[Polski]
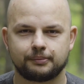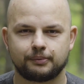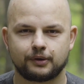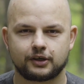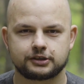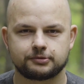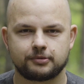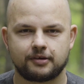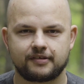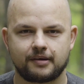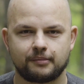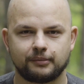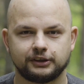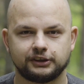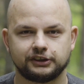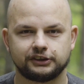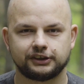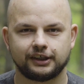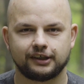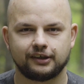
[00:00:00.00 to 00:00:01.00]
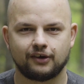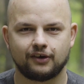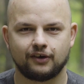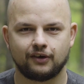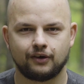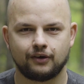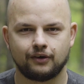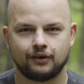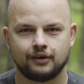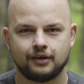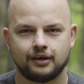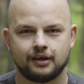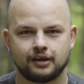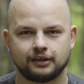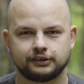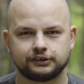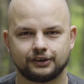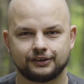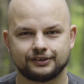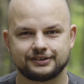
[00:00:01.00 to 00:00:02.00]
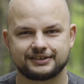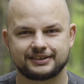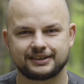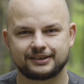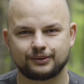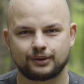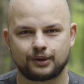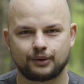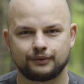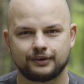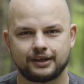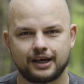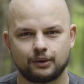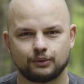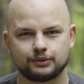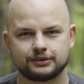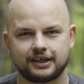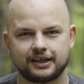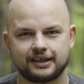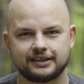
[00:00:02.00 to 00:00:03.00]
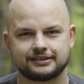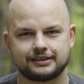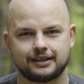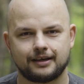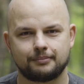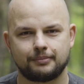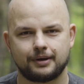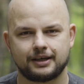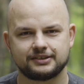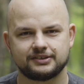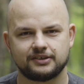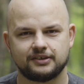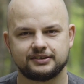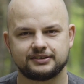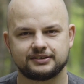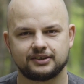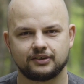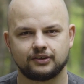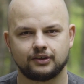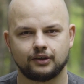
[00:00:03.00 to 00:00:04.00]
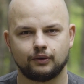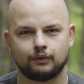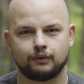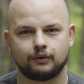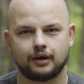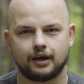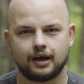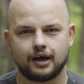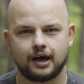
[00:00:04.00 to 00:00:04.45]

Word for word: Porozmawiamy dzisiaj o książce, którą ja uznaję za bardzo istotną,